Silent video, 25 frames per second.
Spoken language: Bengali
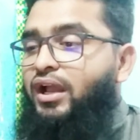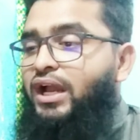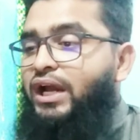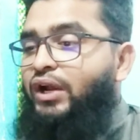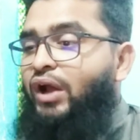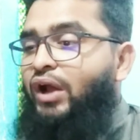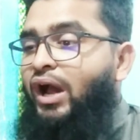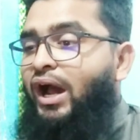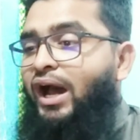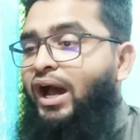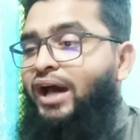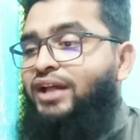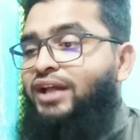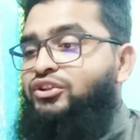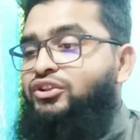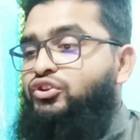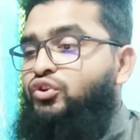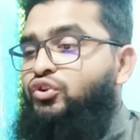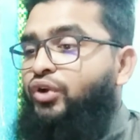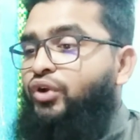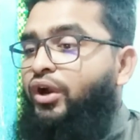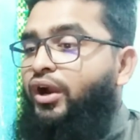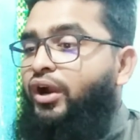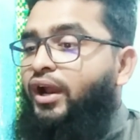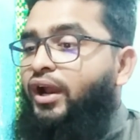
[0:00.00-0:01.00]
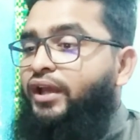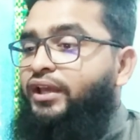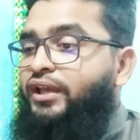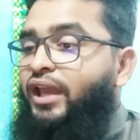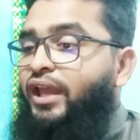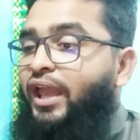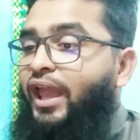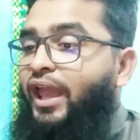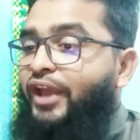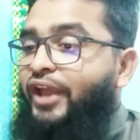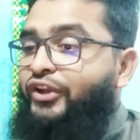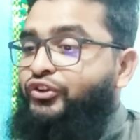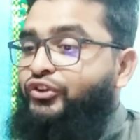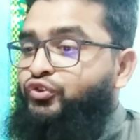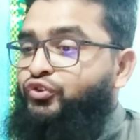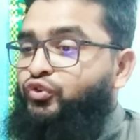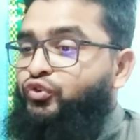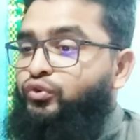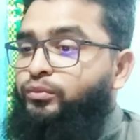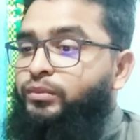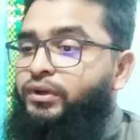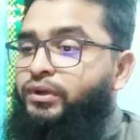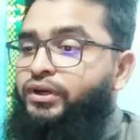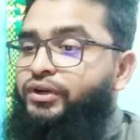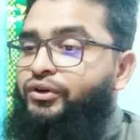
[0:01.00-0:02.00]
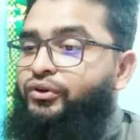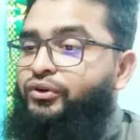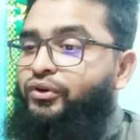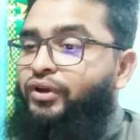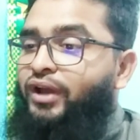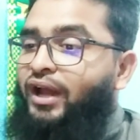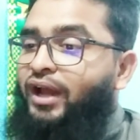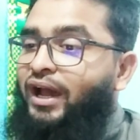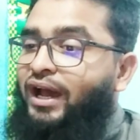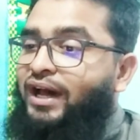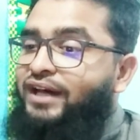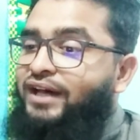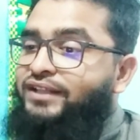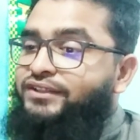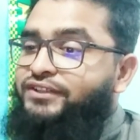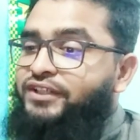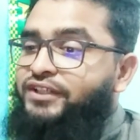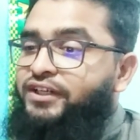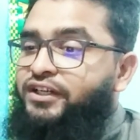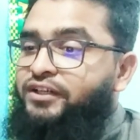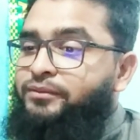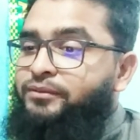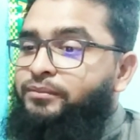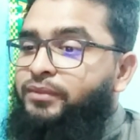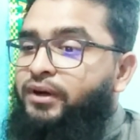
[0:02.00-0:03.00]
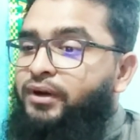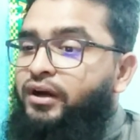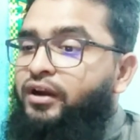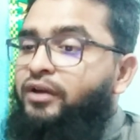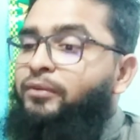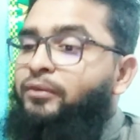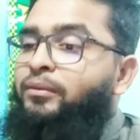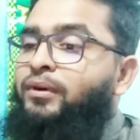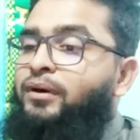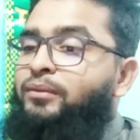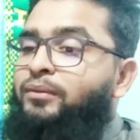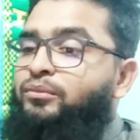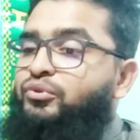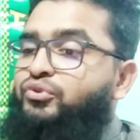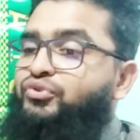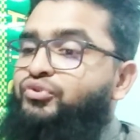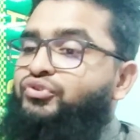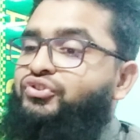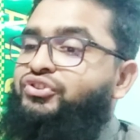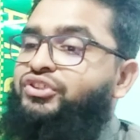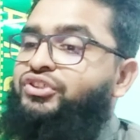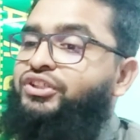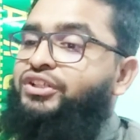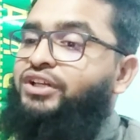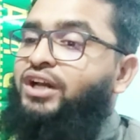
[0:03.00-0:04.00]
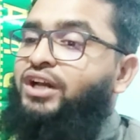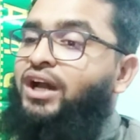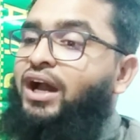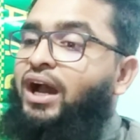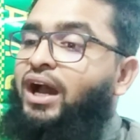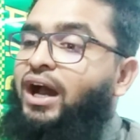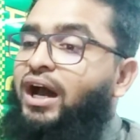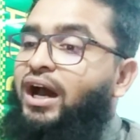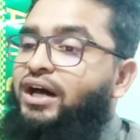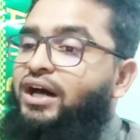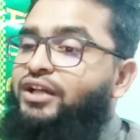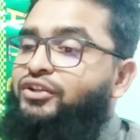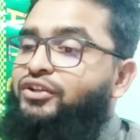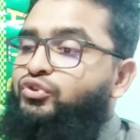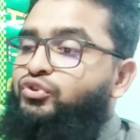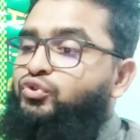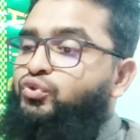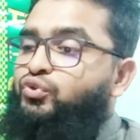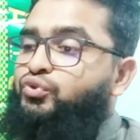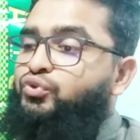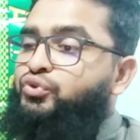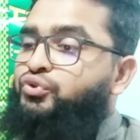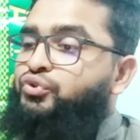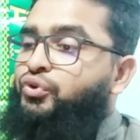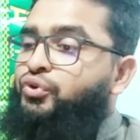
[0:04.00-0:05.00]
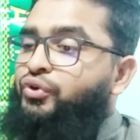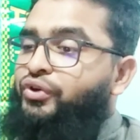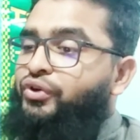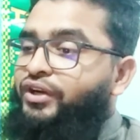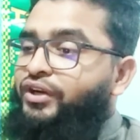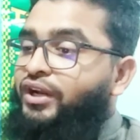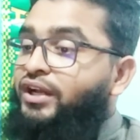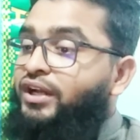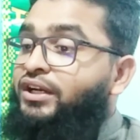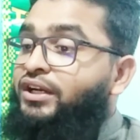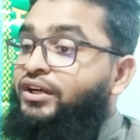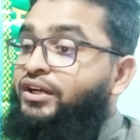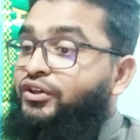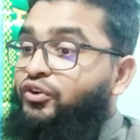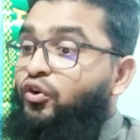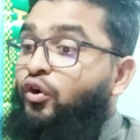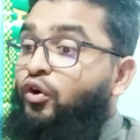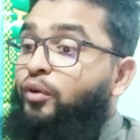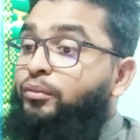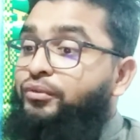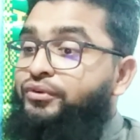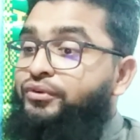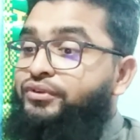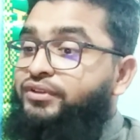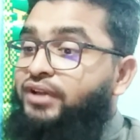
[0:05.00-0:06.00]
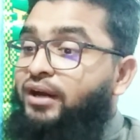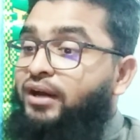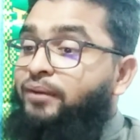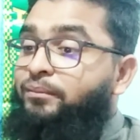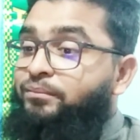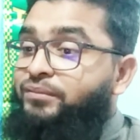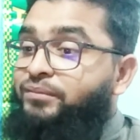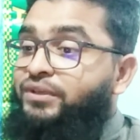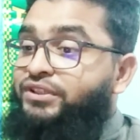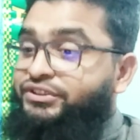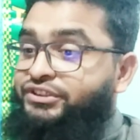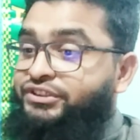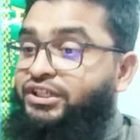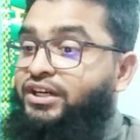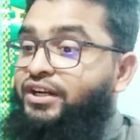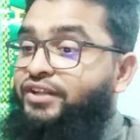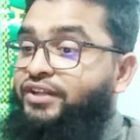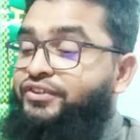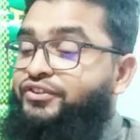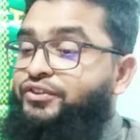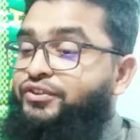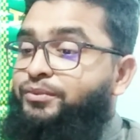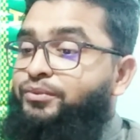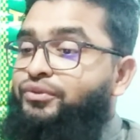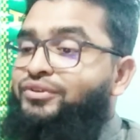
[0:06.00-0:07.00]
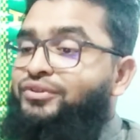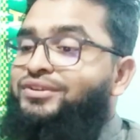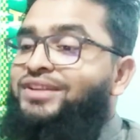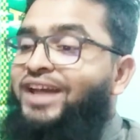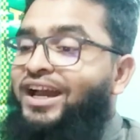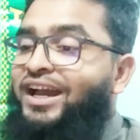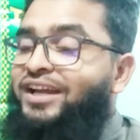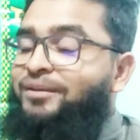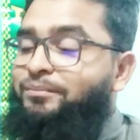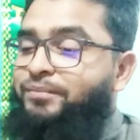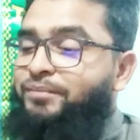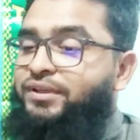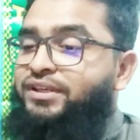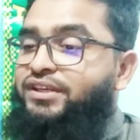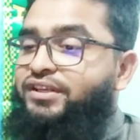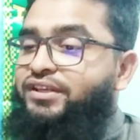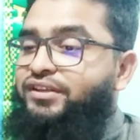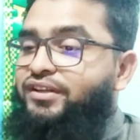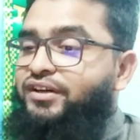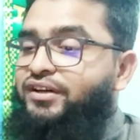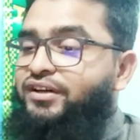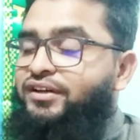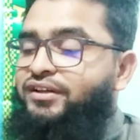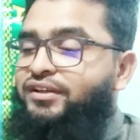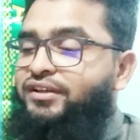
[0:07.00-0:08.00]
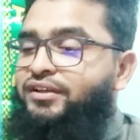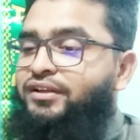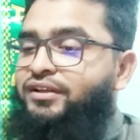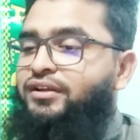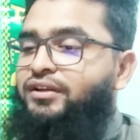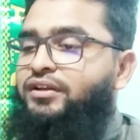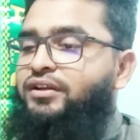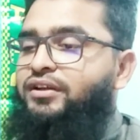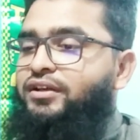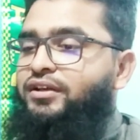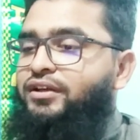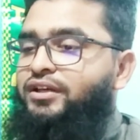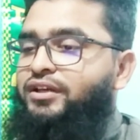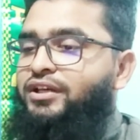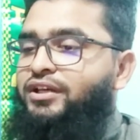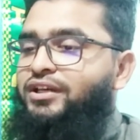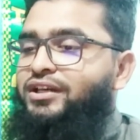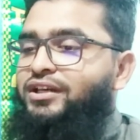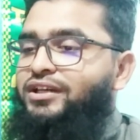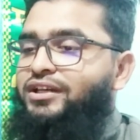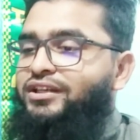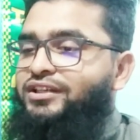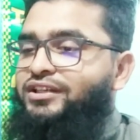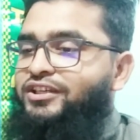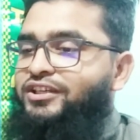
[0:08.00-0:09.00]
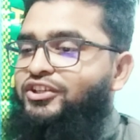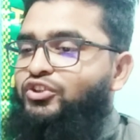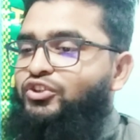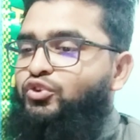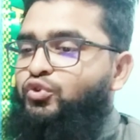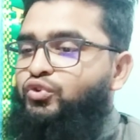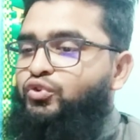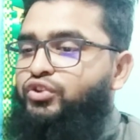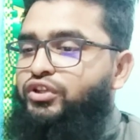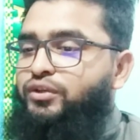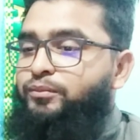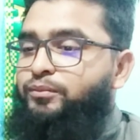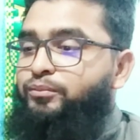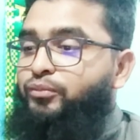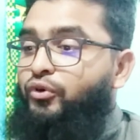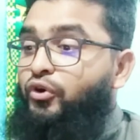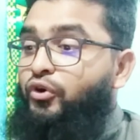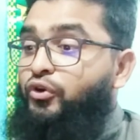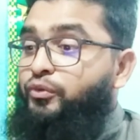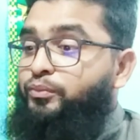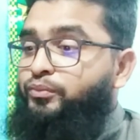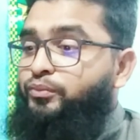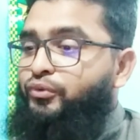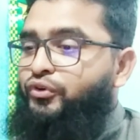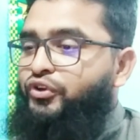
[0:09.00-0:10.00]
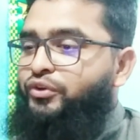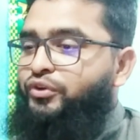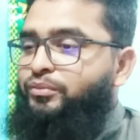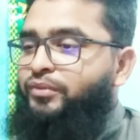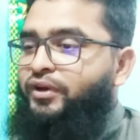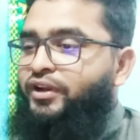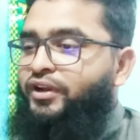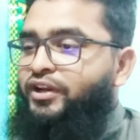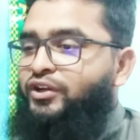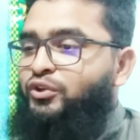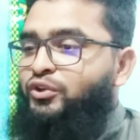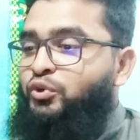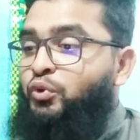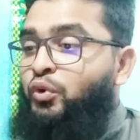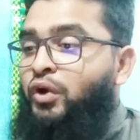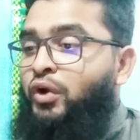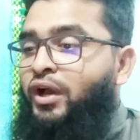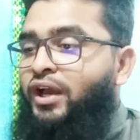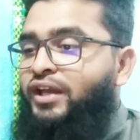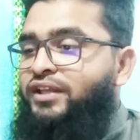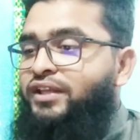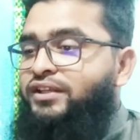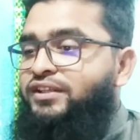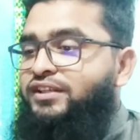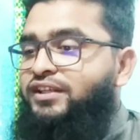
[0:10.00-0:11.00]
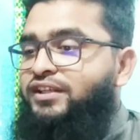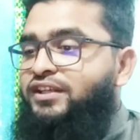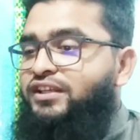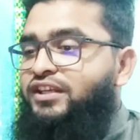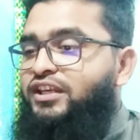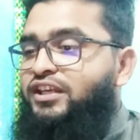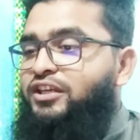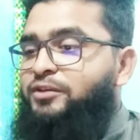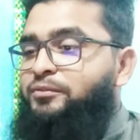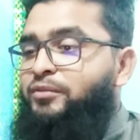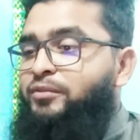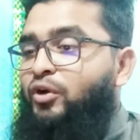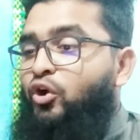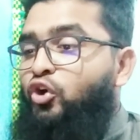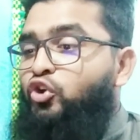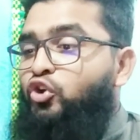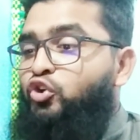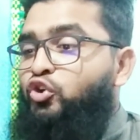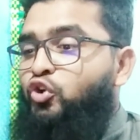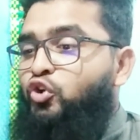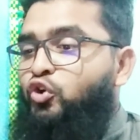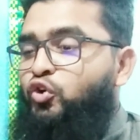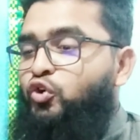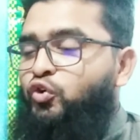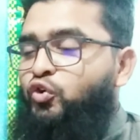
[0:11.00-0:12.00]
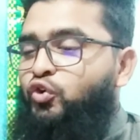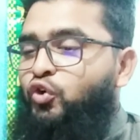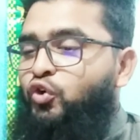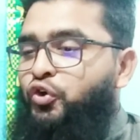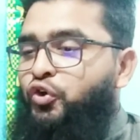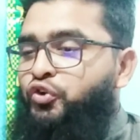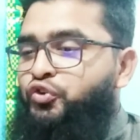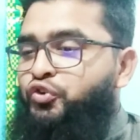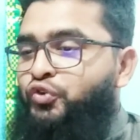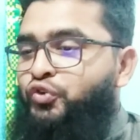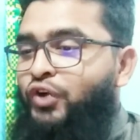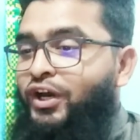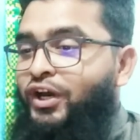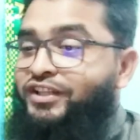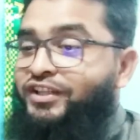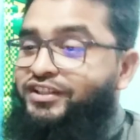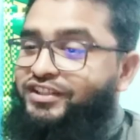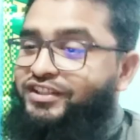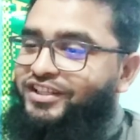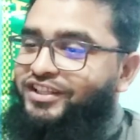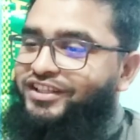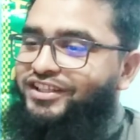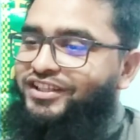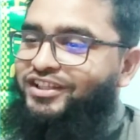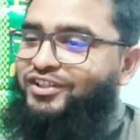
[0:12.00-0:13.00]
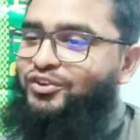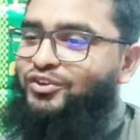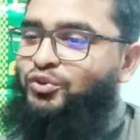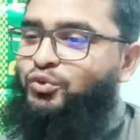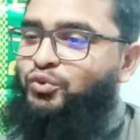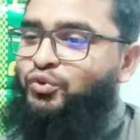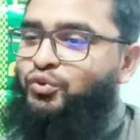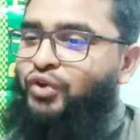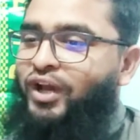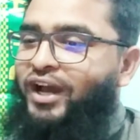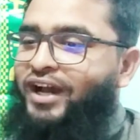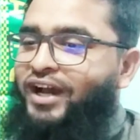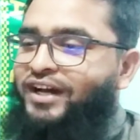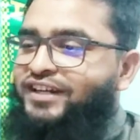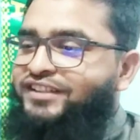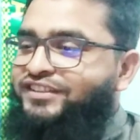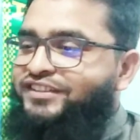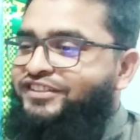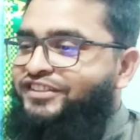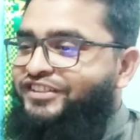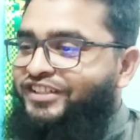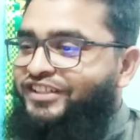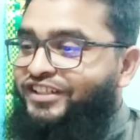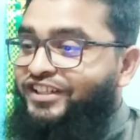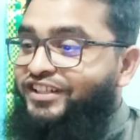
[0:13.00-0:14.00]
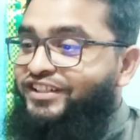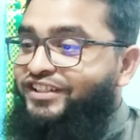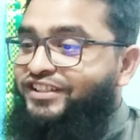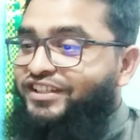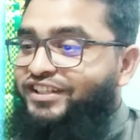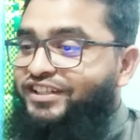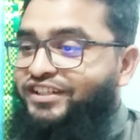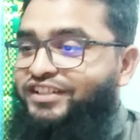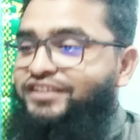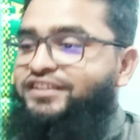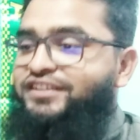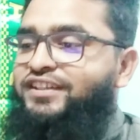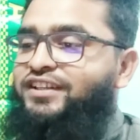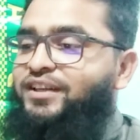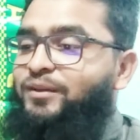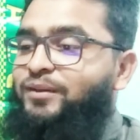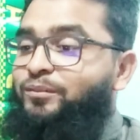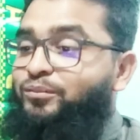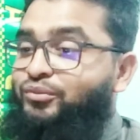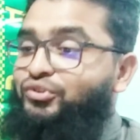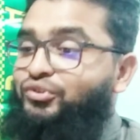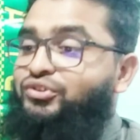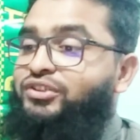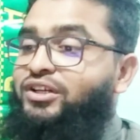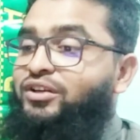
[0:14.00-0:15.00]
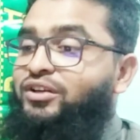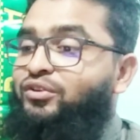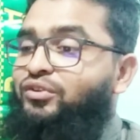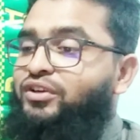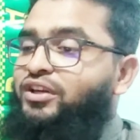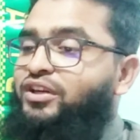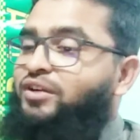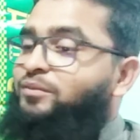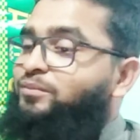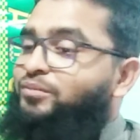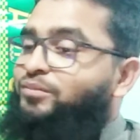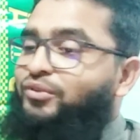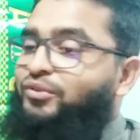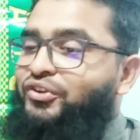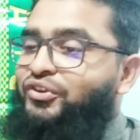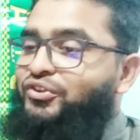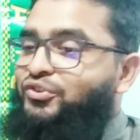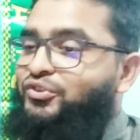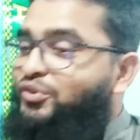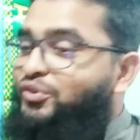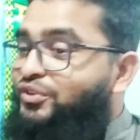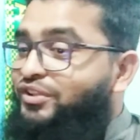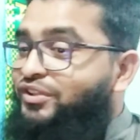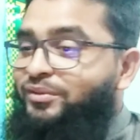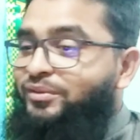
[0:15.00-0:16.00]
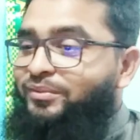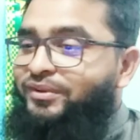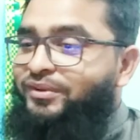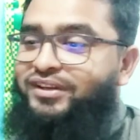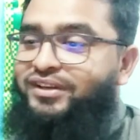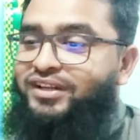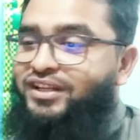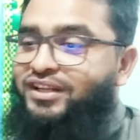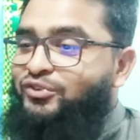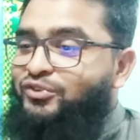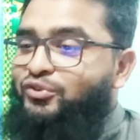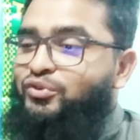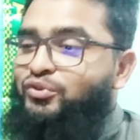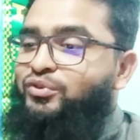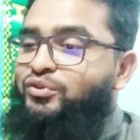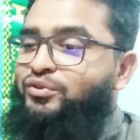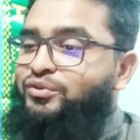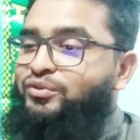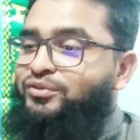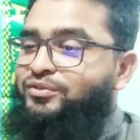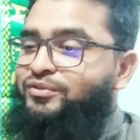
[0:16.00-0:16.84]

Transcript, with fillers: কার হাত ধরার আগে একশো বার নয় হাজার বার ভাবুন সে হাত দুটো ধরে রাখার ক্ষমতা আপনার সারা জীবন থাকবে কিনা কিছুদিন পর পরিবারের দোহাই দিয়ে কিংবা অন্য কোনো অজুহাত দেখিয়ে দুটো হাত ছেড়ে দিয়ে নিজেকে প্রতারকের পরিচয় দিবেন না তো